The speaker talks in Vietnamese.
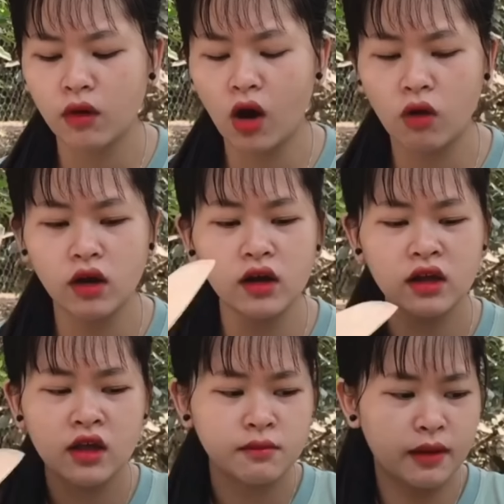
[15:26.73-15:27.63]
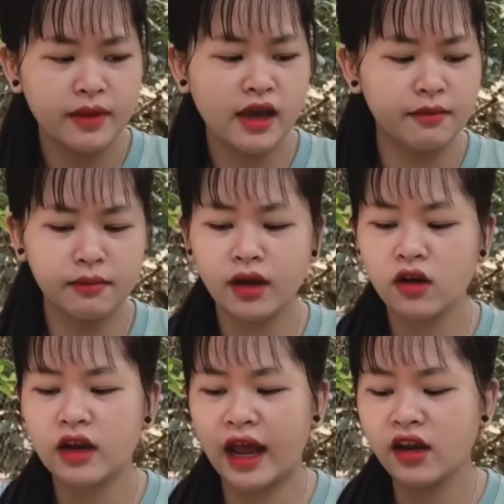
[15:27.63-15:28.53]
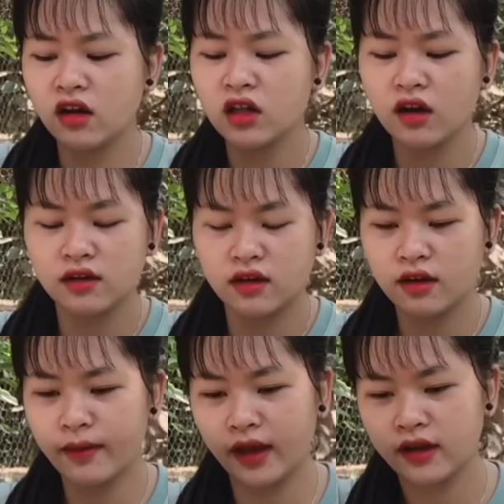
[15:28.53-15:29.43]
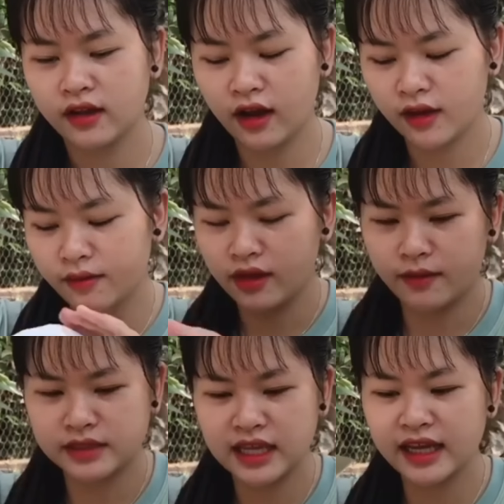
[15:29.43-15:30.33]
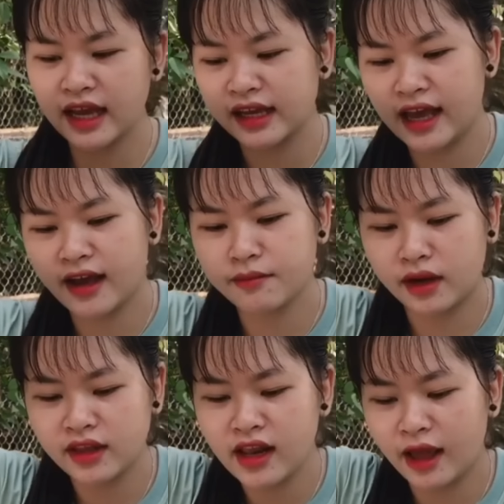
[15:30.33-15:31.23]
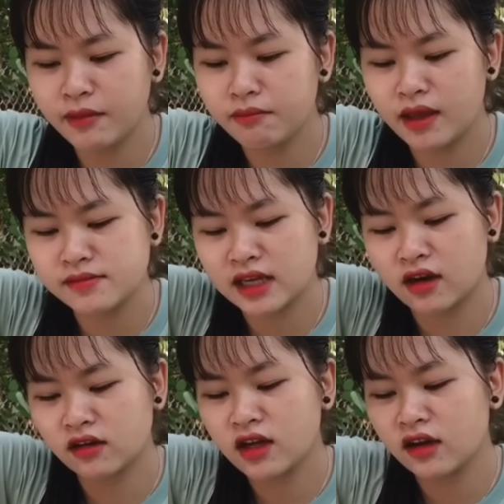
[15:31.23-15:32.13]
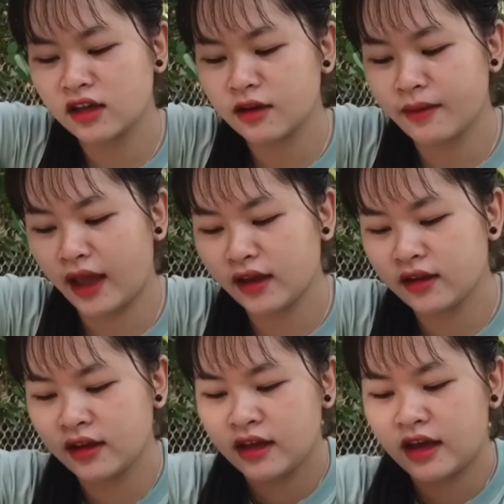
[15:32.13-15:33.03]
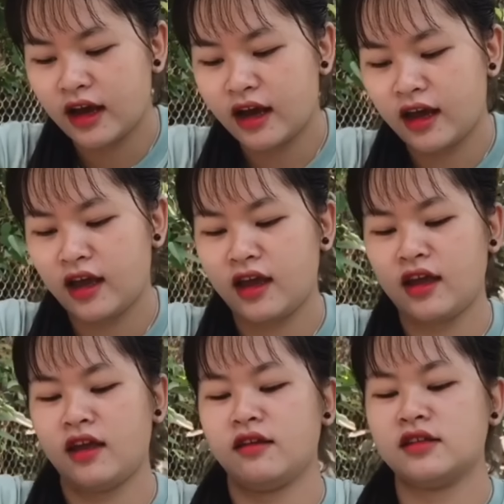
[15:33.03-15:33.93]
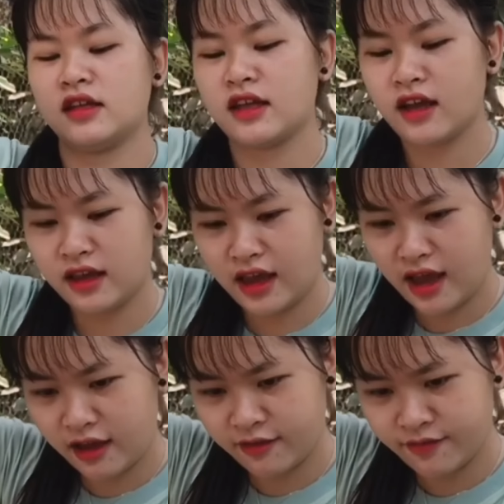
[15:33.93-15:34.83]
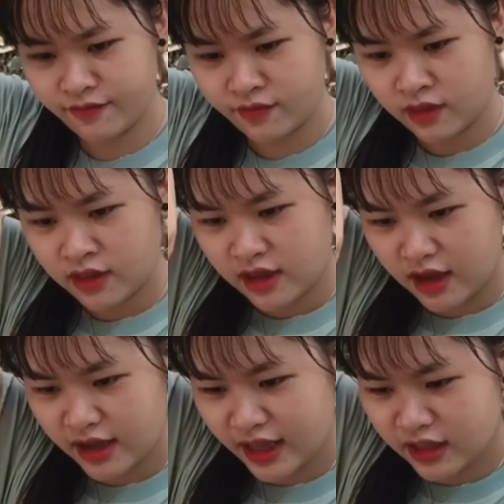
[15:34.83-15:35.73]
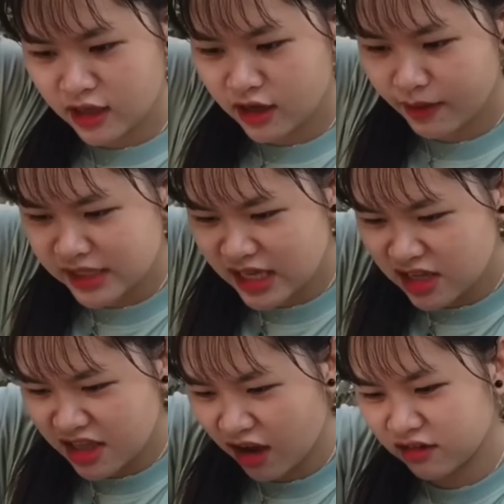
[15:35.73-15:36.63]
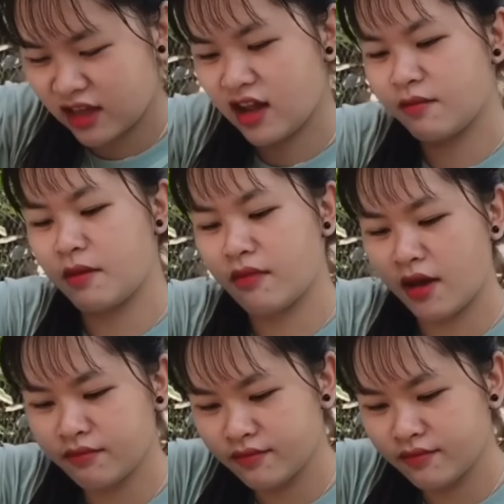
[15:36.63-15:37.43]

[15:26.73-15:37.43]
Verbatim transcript: hồ nữa mà bây giờ mình mới có thể thưởng thức được đó bạn đây bây giờ mình sẽ cắt ra mình với lại bim bim sẽ thưởng thức cho các bạn đây sẽ cắt ra đó, cắt như cái bánh sinh nhật vậy đó bim bim